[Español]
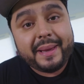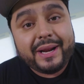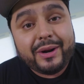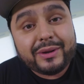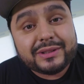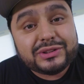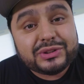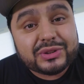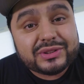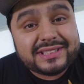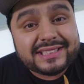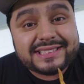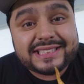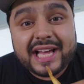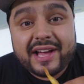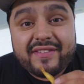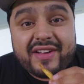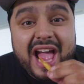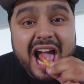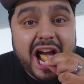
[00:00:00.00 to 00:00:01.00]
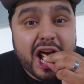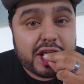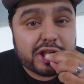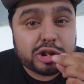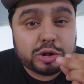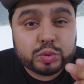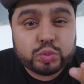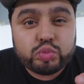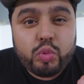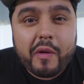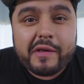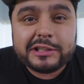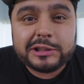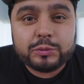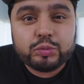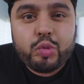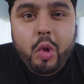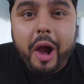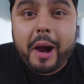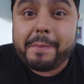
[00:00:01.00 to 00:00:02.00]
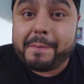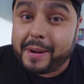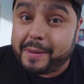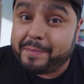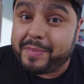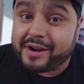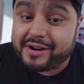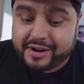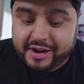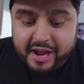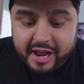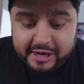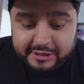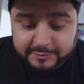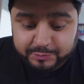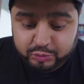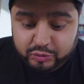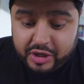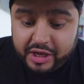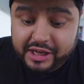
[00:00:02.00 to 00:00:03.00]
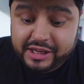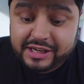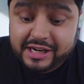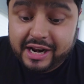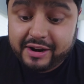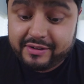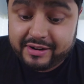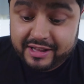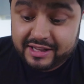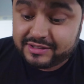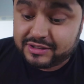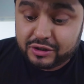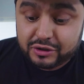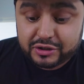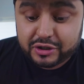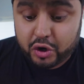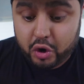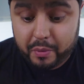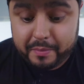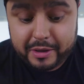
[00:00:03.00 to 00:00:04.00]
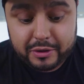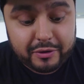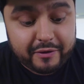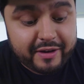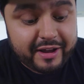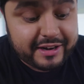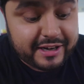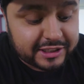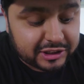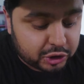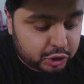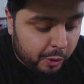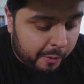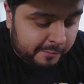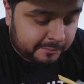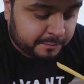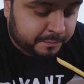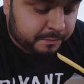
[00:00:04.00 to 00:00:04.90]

Pero esto sí sabe a papa real. Y la verdad se los recomiendo. Vean esto.